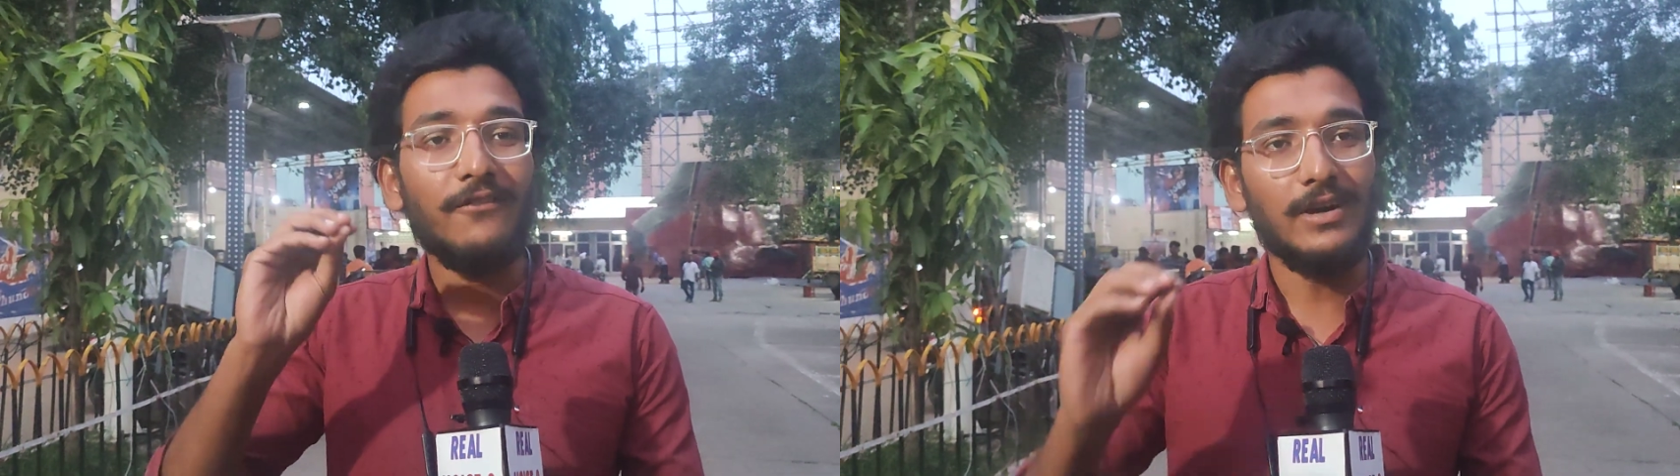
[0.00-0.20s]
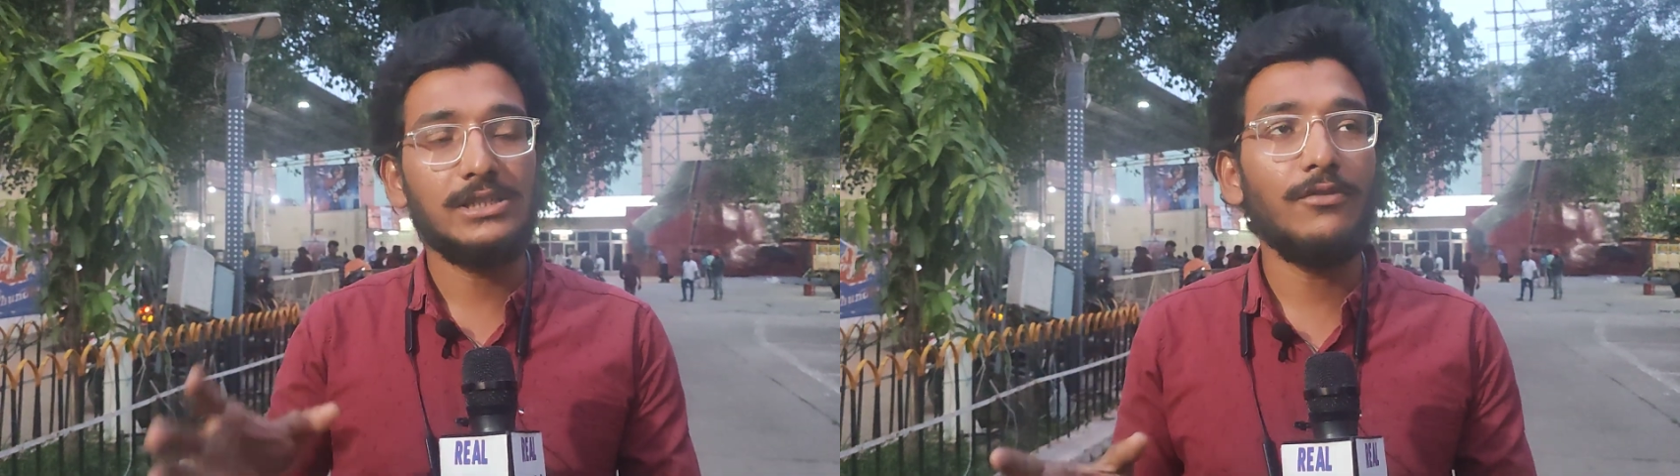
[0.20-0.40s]

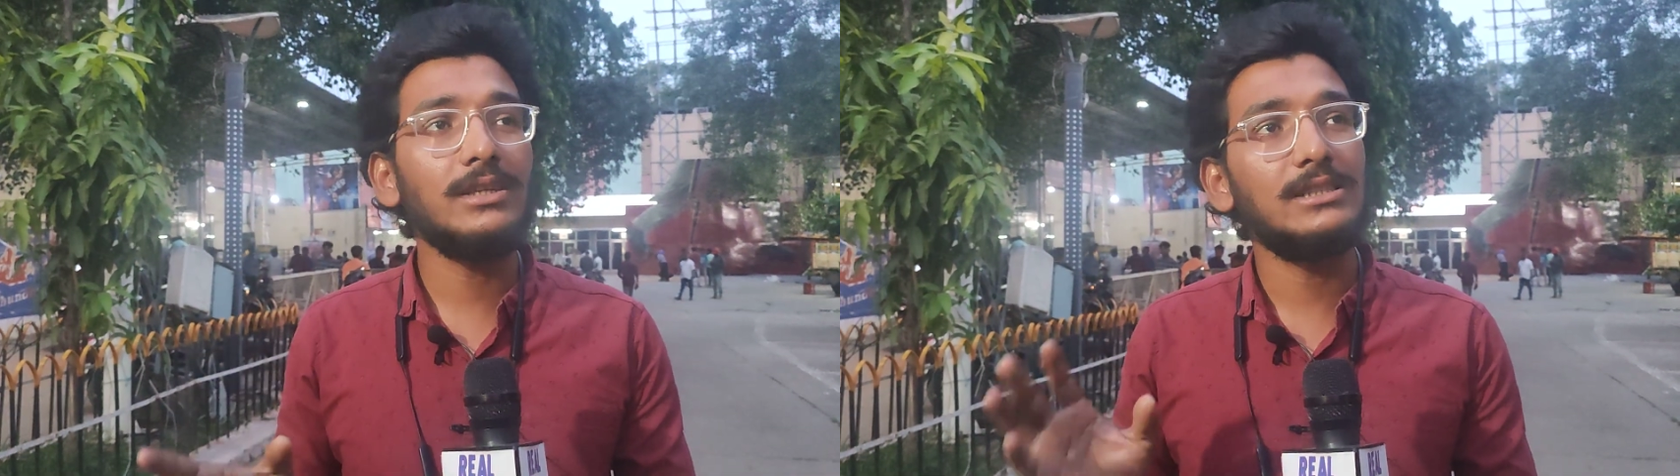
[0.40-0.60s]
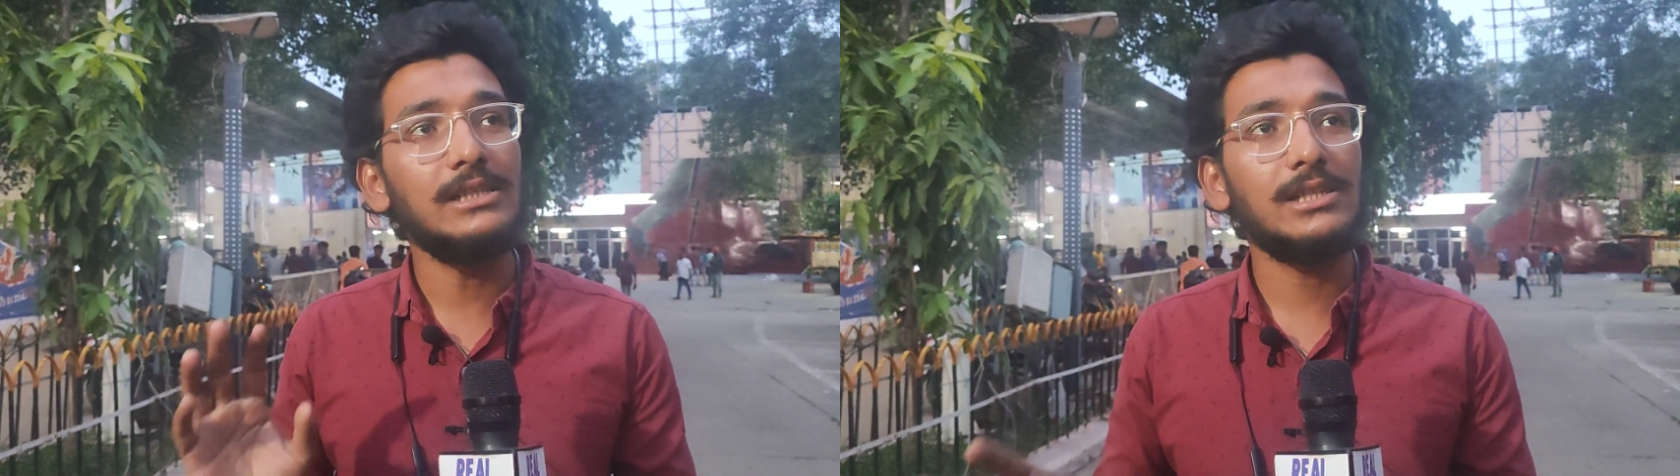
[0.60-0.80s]
ఫస్ట్ ఆఫ్
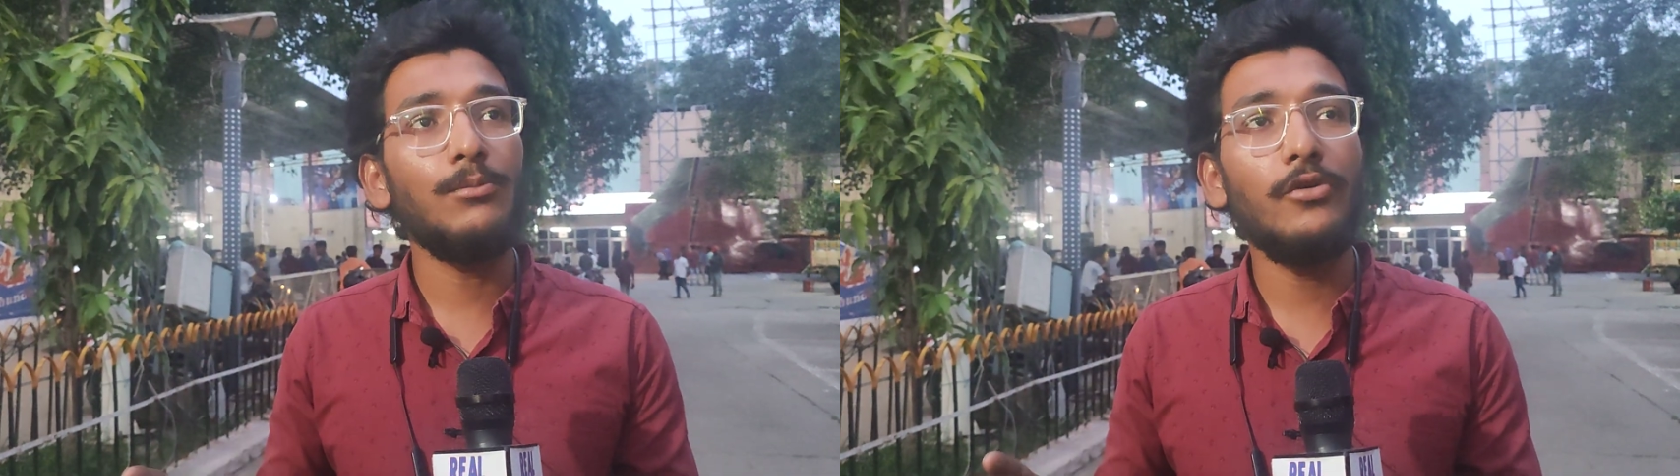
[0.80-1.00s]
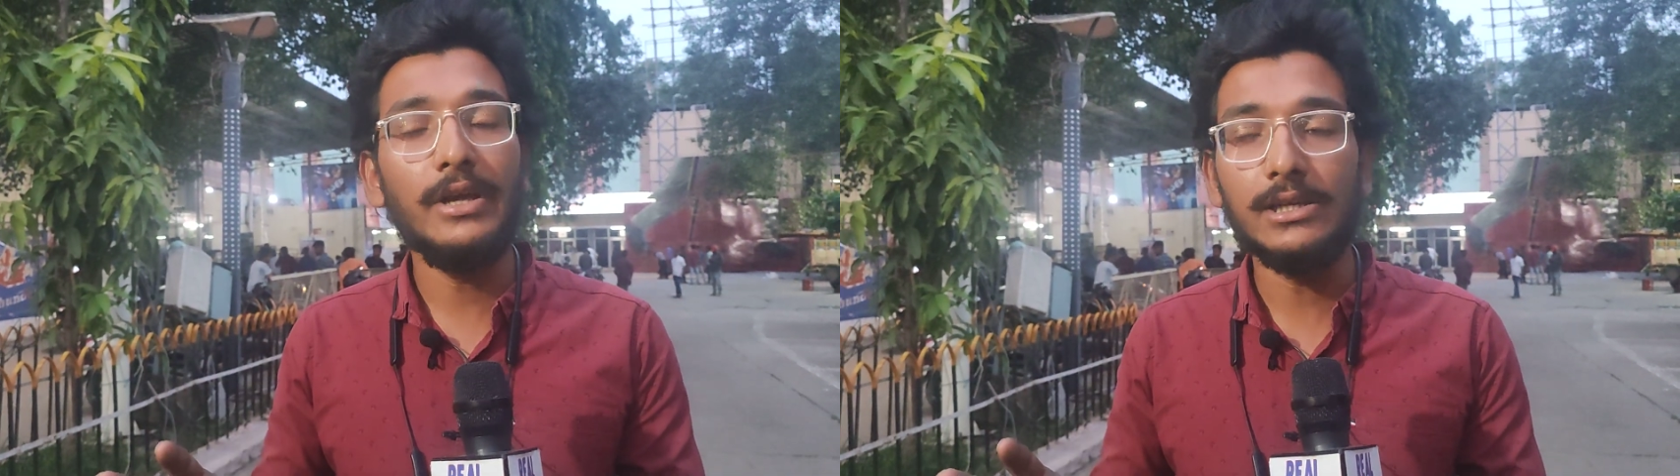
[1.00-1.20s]
ఆల్ జల్సా
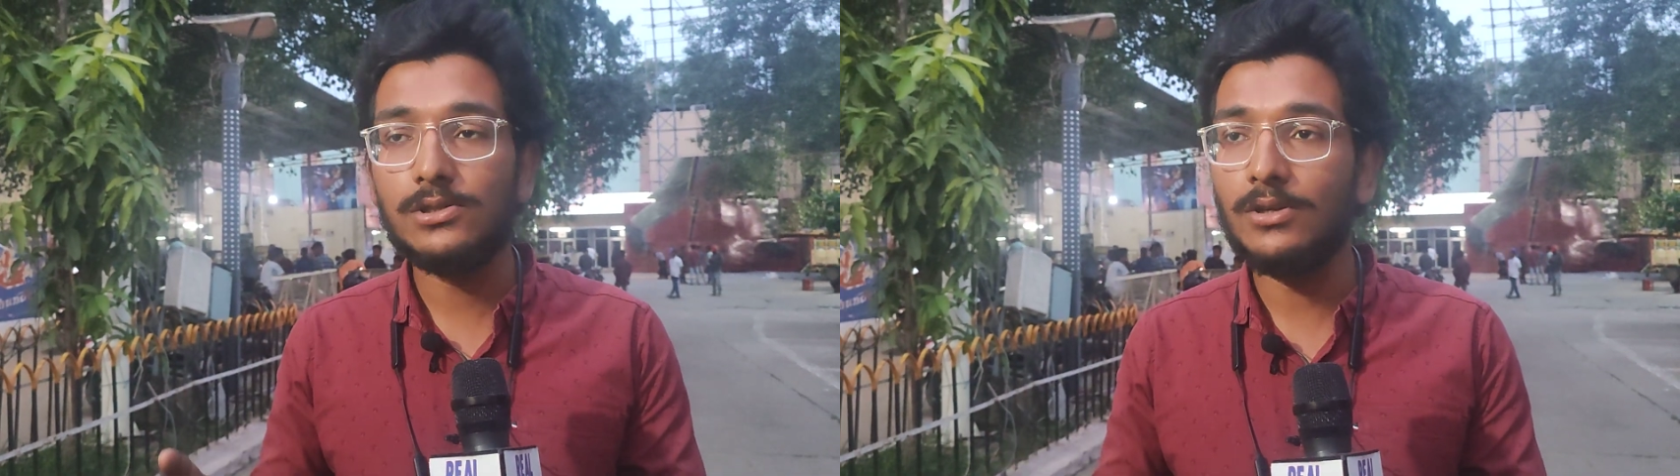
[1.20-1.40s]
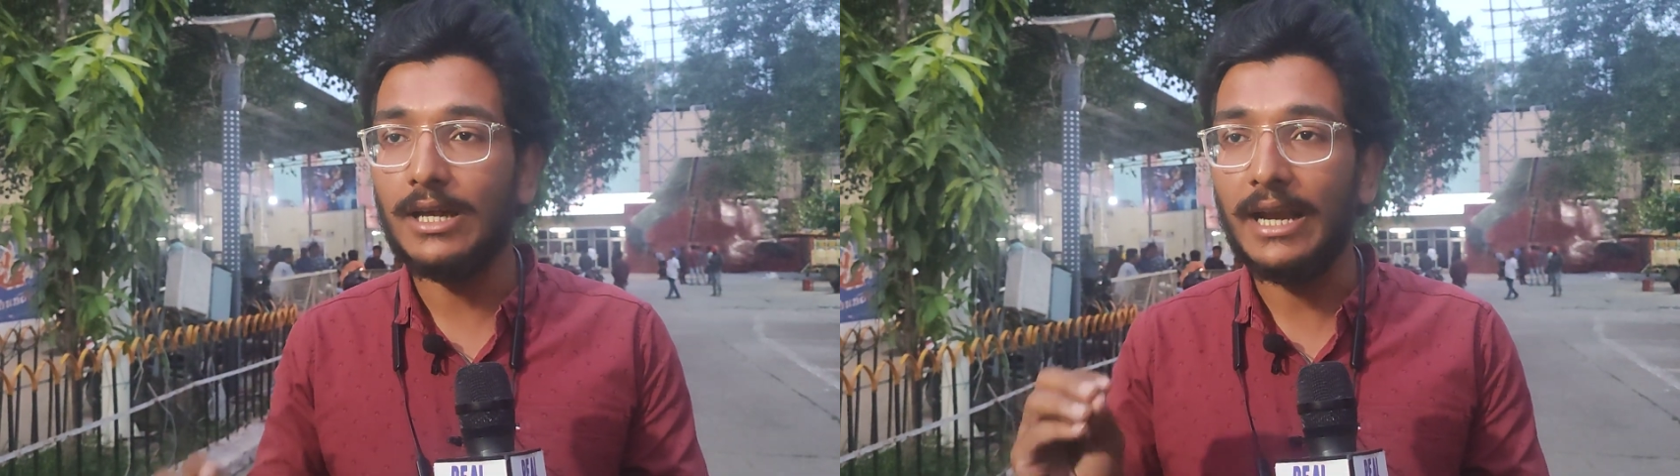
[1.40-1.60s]
మూవీ
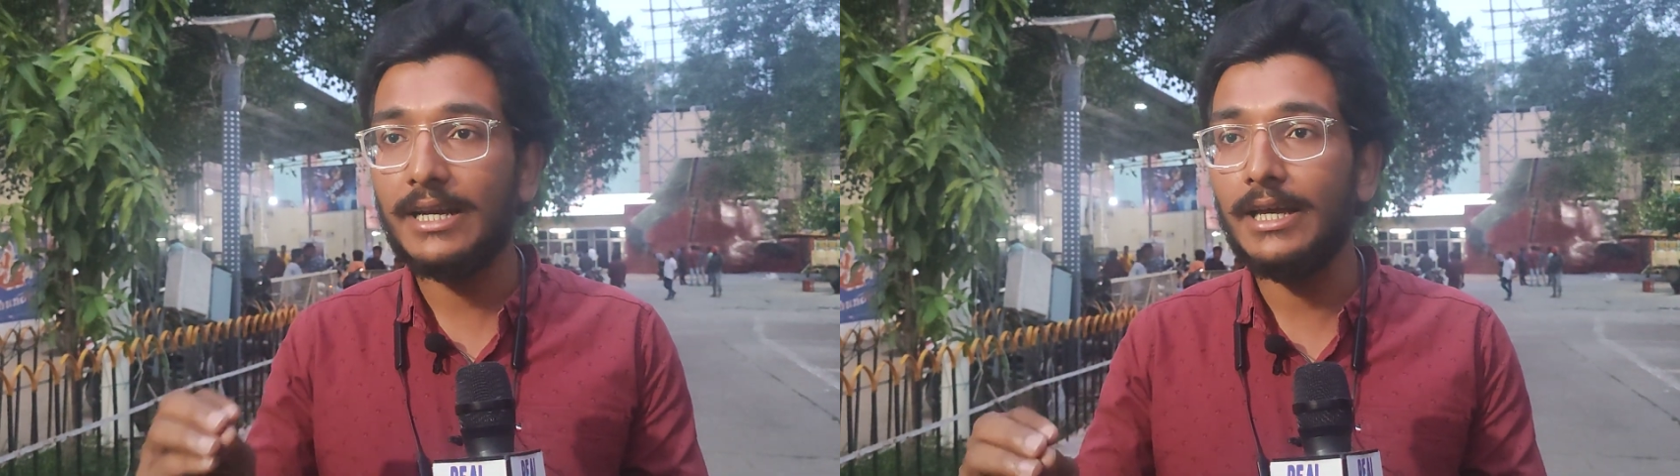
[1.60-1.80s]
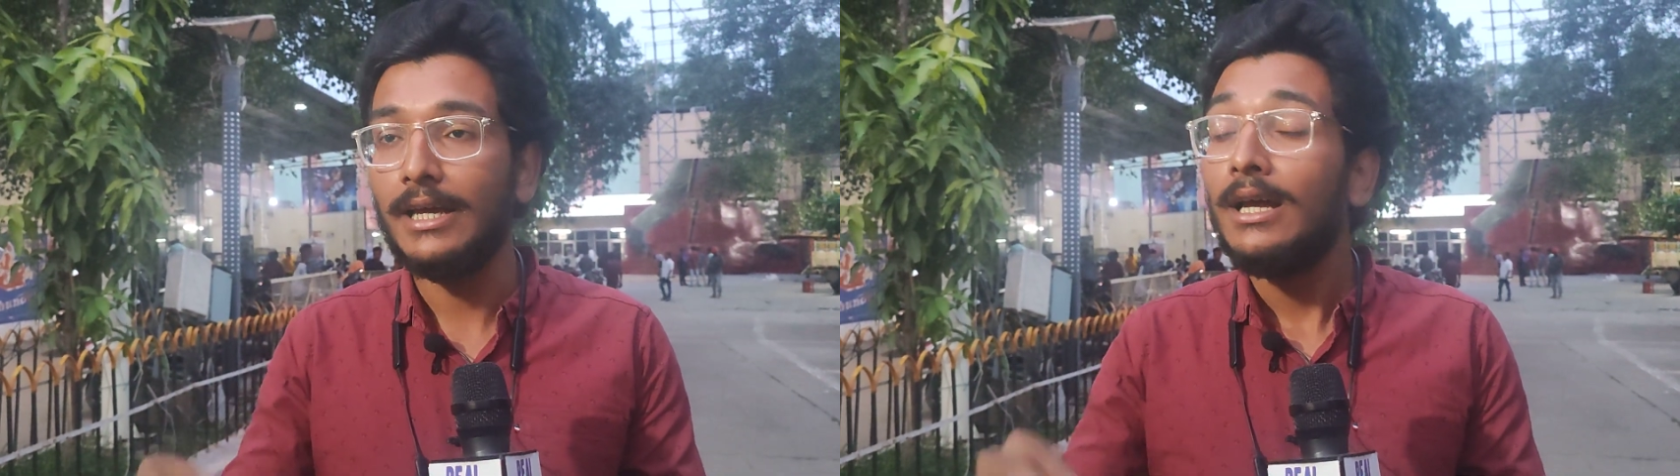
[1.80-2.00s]
వేస్తున్నారు
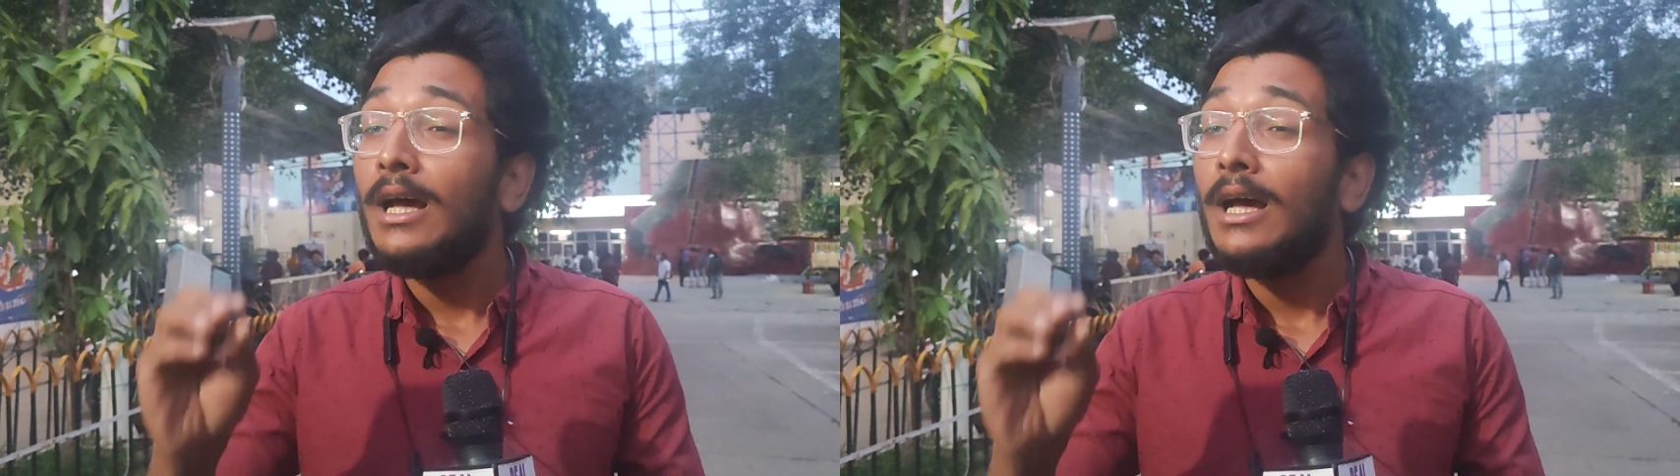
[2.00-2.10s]
కరెక్టే